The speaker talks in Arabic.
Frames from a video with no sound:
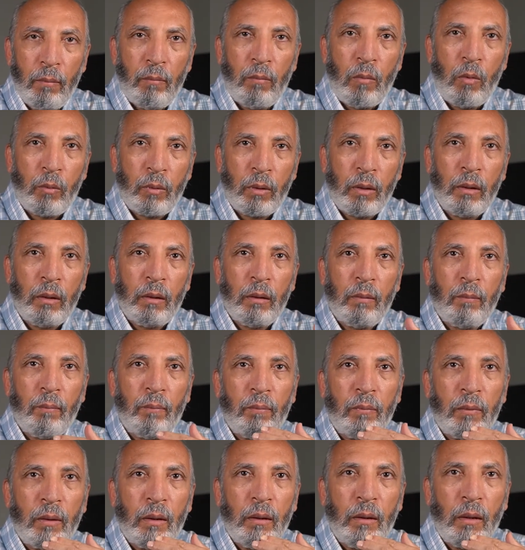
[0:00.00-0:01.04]
ممكن
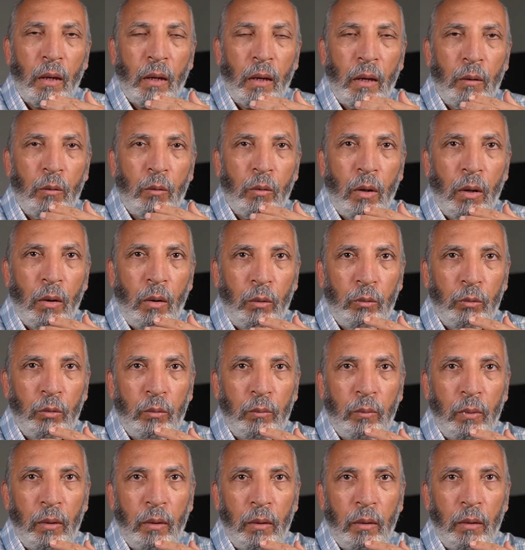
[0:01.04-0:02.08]
يدخلوك على الحدود